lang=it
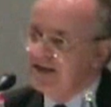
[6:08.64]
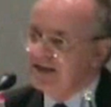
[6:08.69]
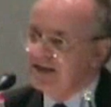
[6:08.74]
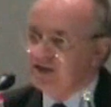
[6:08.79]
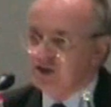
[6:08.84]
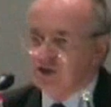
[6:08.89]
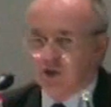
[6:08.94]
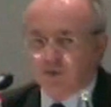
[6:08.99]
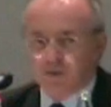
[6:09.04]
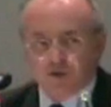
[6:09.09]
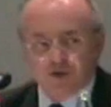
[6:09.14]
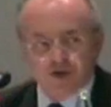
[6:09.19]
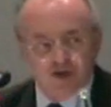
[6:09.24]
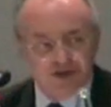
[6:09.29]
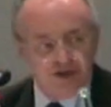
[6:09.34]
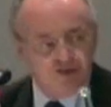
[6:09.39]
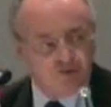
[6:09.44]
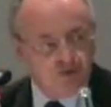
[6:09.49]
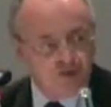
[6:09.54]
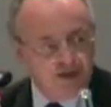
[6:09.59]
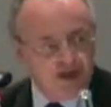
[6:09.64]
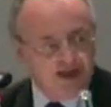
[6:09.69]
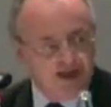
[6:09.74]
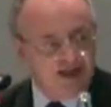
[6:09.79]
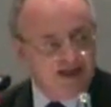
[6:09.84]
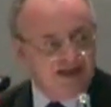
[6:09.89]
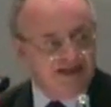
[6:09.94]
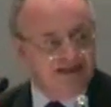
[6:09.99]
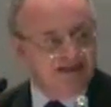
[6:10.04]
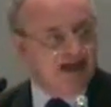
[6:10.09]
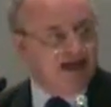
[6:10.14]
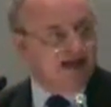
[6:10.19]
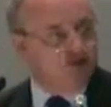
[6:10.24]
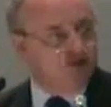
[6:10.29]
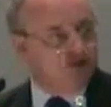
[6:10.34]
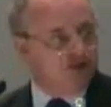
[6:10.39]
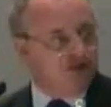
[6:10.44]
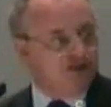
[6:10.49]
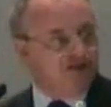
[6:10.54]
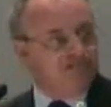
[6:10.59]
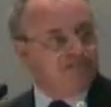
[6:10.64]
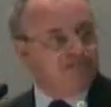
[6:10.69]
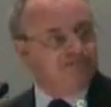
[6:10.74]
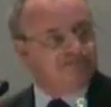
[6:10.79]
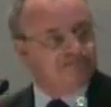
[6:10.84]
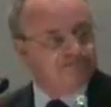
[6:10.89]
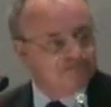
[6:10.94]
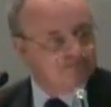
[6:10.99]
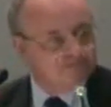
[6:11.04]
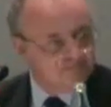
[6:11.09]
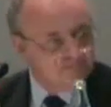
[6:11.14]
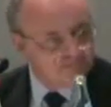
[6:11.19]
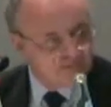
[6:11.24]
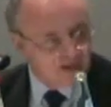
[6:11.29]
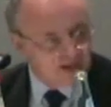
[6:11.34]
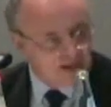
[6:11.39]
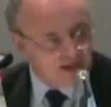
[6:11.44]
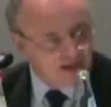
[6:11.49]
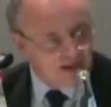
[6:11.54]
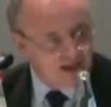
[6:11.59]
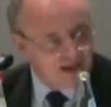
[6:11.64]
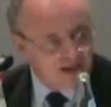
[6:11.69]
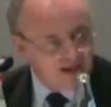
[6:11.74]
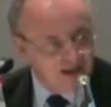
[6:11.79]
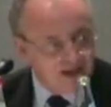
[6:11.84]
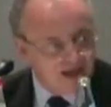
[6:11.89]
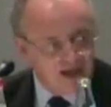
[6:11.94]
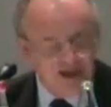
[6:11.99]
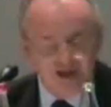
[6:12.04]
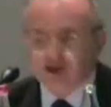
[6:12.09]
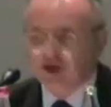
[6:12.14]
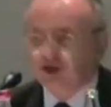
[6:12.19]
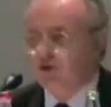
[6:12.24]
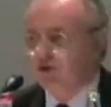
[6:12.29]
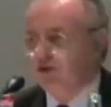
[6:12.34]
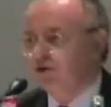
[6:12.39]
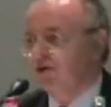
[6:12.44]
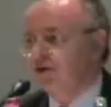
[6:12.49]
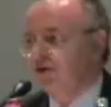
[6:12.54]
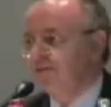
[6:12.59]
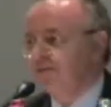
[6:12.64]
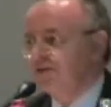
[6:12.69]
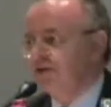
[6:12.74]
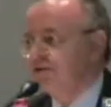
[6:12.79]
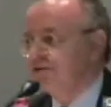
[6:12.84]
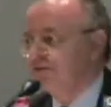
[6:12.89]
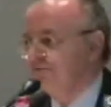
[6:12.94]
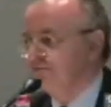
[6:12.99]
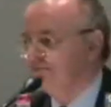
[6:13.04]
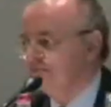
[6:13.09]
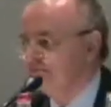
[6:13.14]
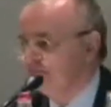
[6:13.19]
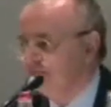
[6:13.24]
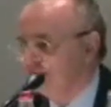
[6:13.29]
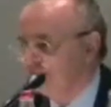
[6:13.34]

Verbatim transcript: l'esito positivo delle indagini e il ciclo economico.